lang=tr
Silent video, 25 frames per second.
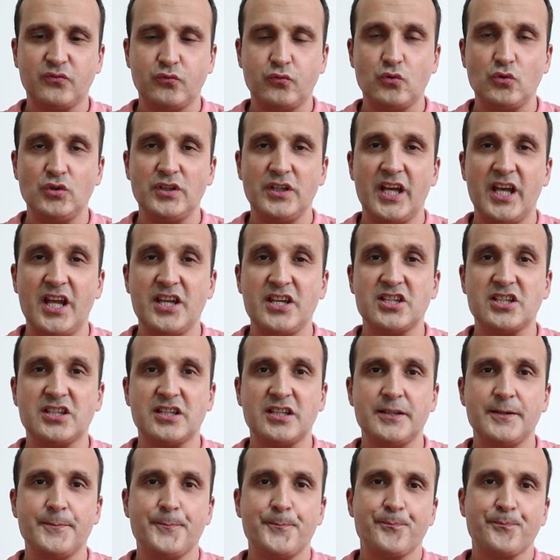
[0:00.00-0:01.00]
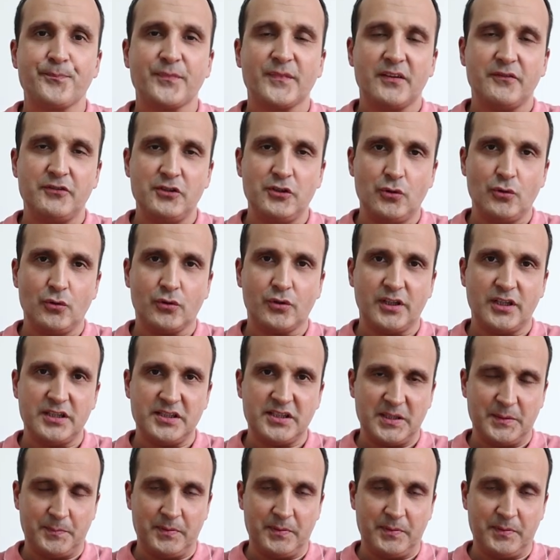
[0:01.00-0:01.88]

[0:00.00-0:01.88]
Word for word: Full HD video kayıt